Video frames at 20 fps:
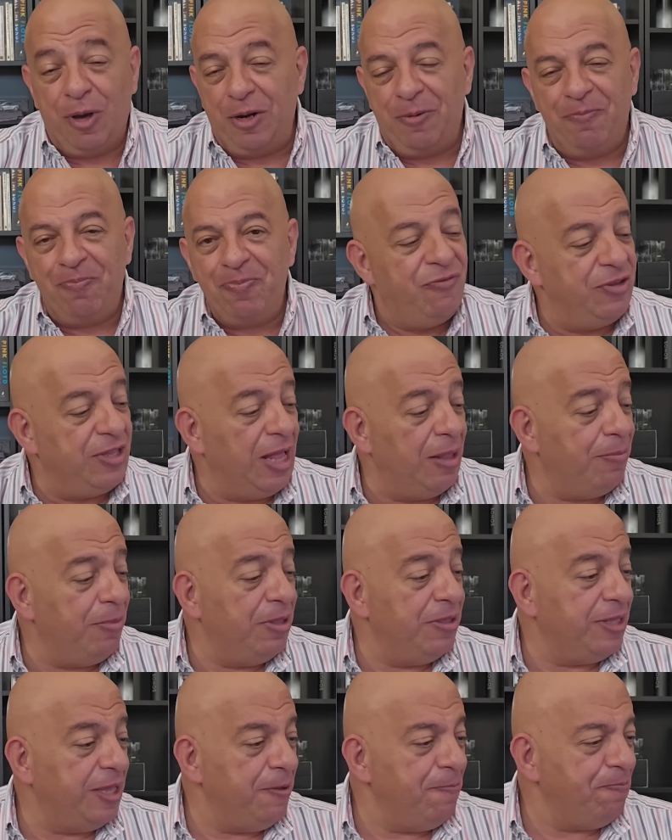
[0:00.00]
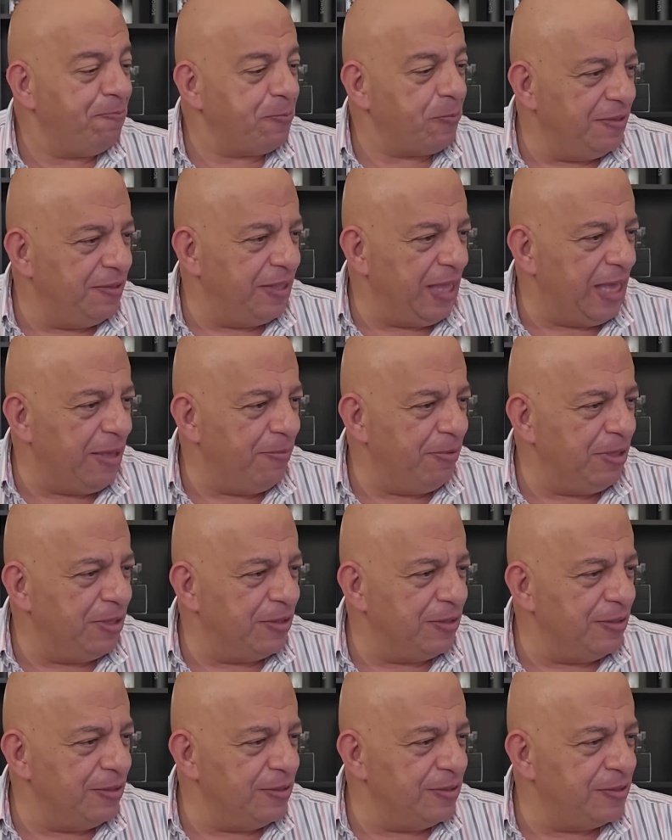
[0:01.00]
bueno, finalmente David
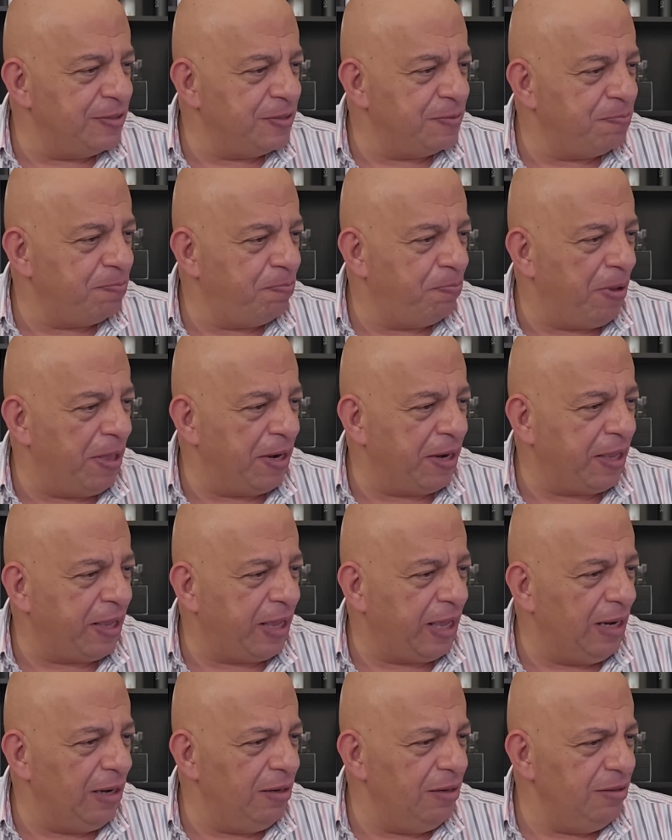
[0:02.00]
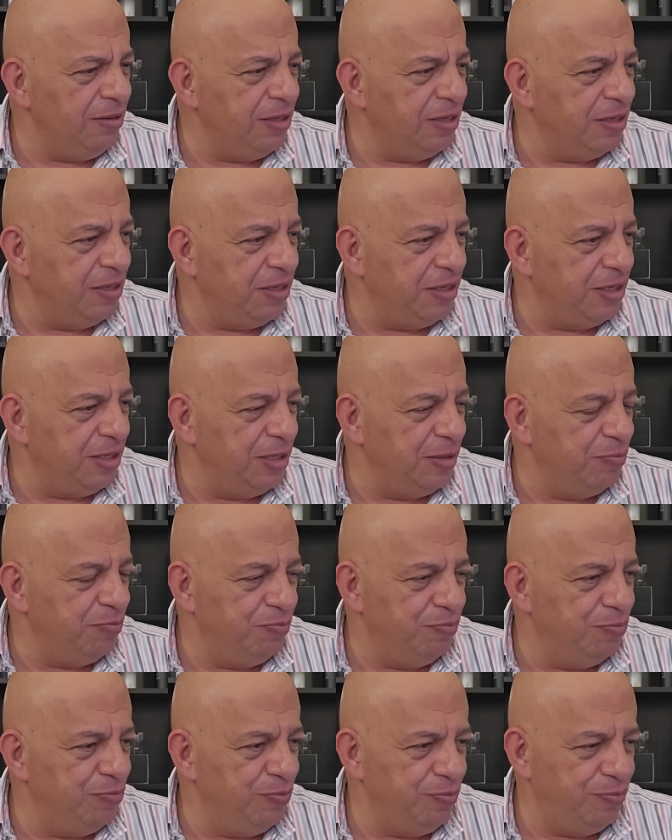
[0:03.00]
Spergel... Eh,
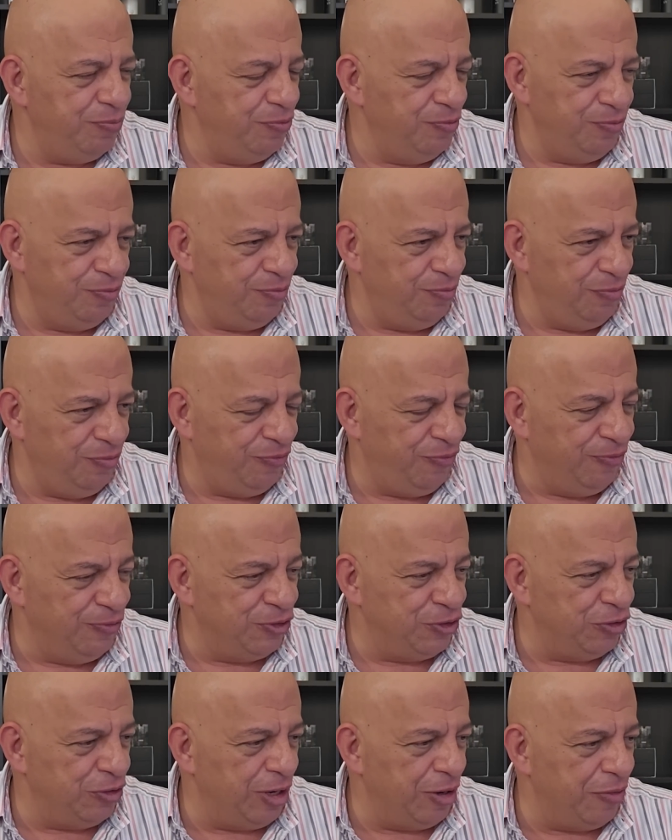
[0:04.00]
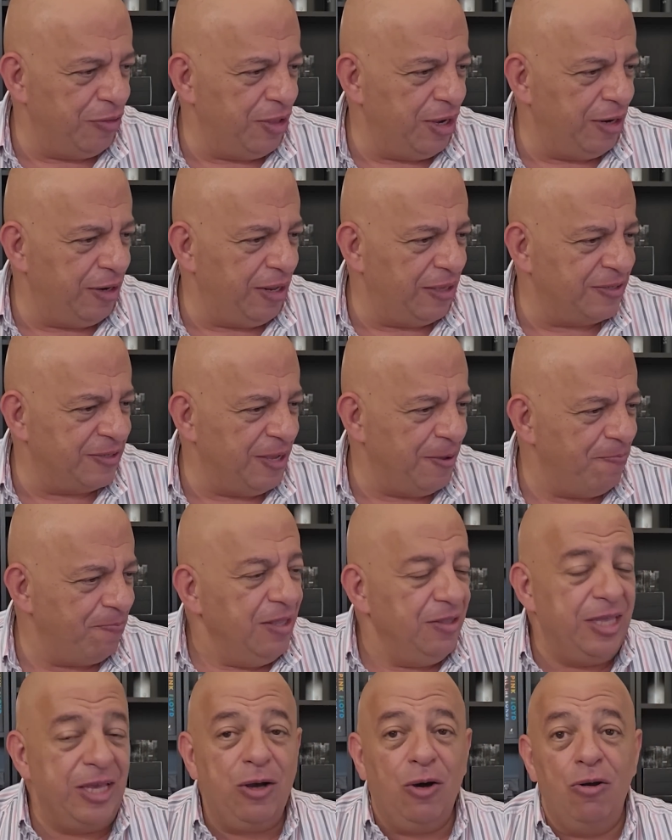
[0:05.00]
un funcionario de la NASA
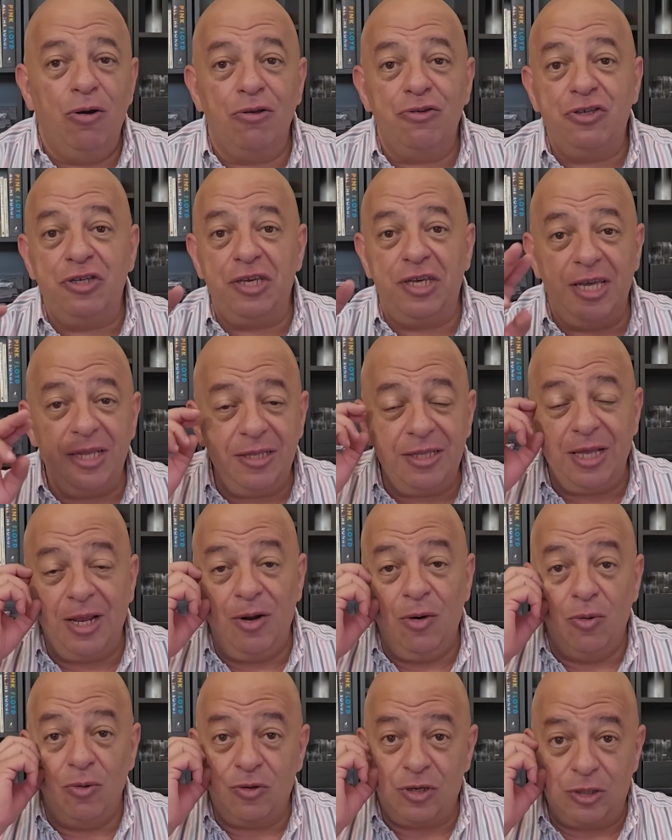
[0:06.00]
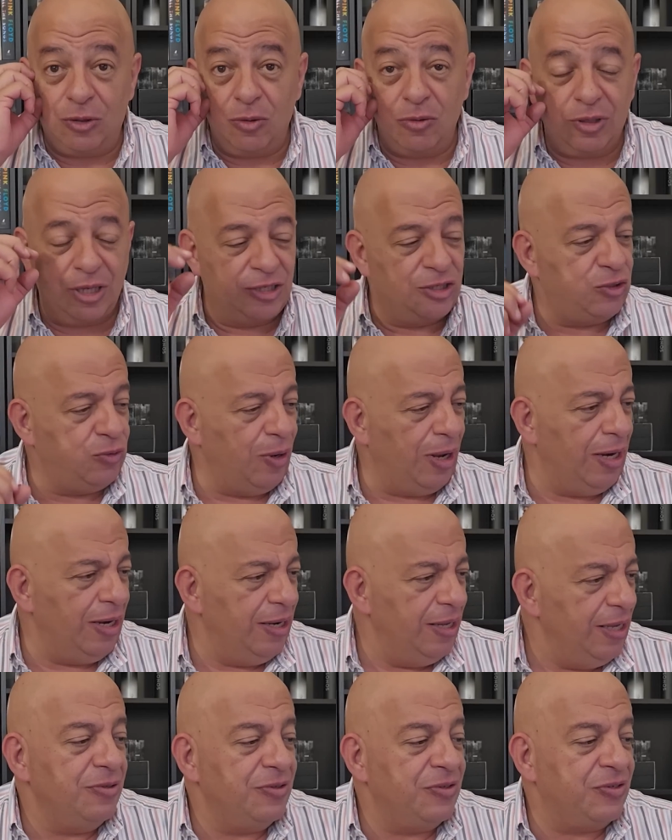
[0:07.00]
dijo lo siguiente, lo cito textual,
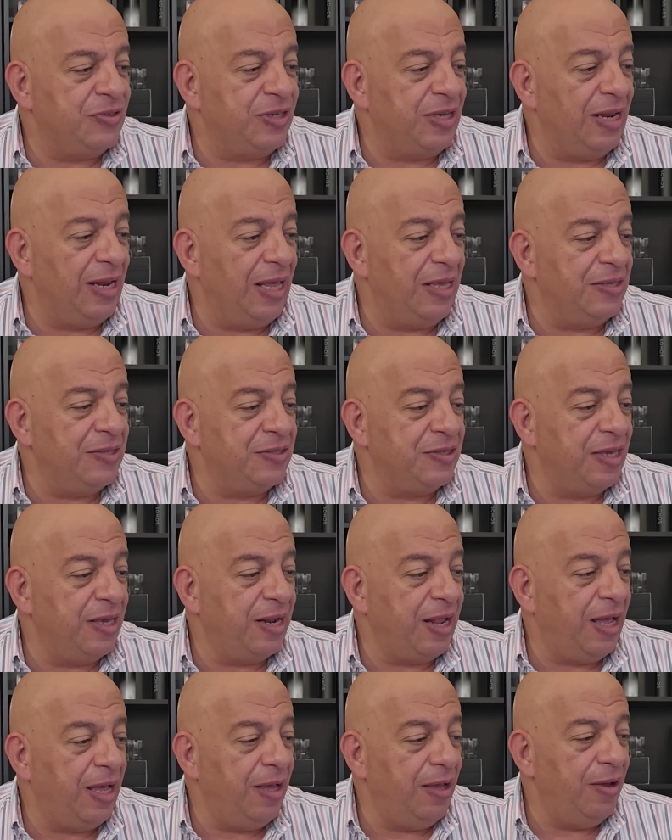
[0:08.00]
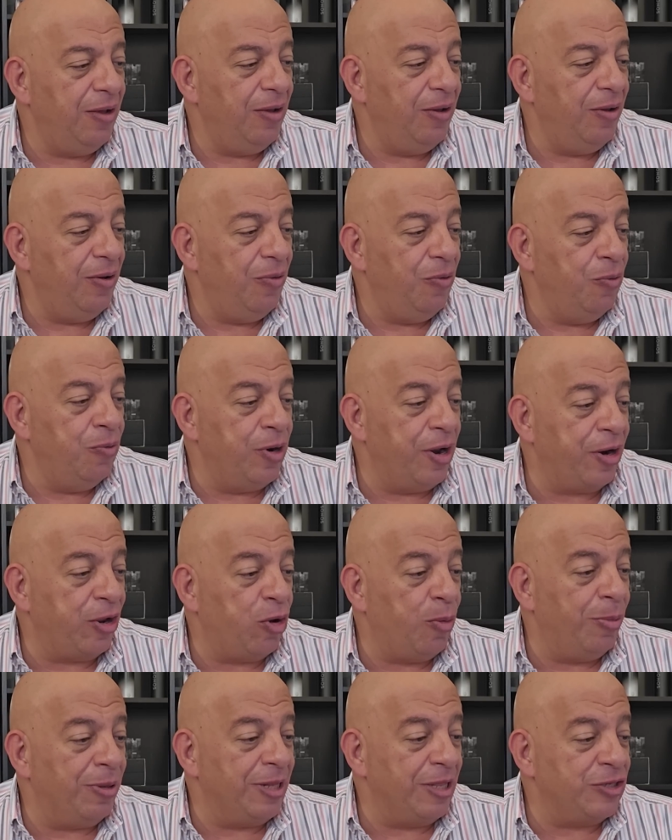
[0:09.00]
si le hiciera una
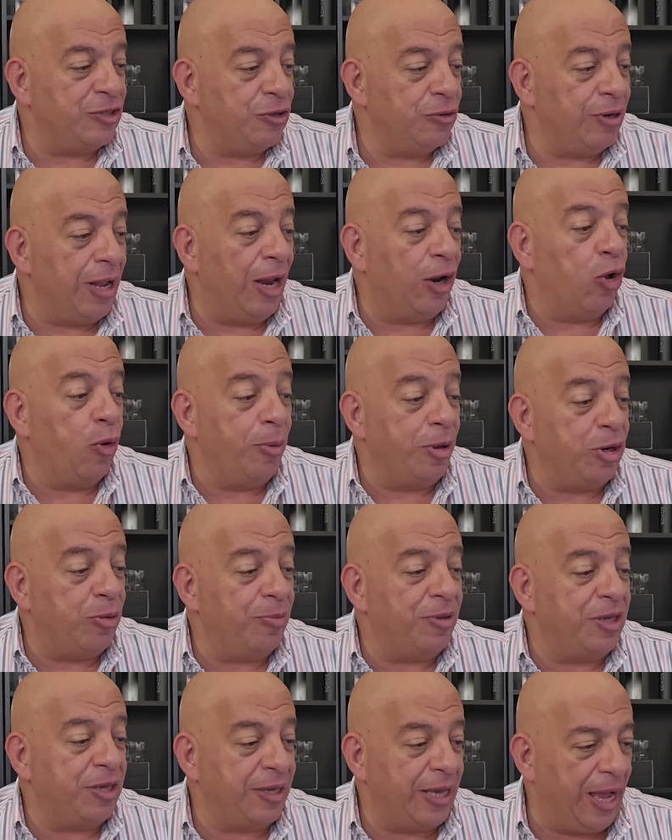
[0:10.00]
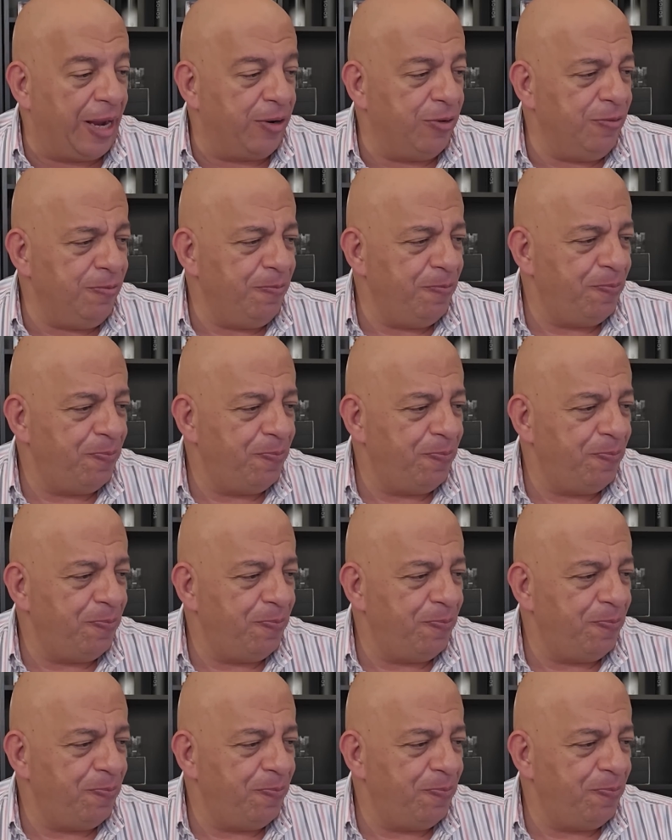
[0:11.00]
recomendación al gobierno mexicano,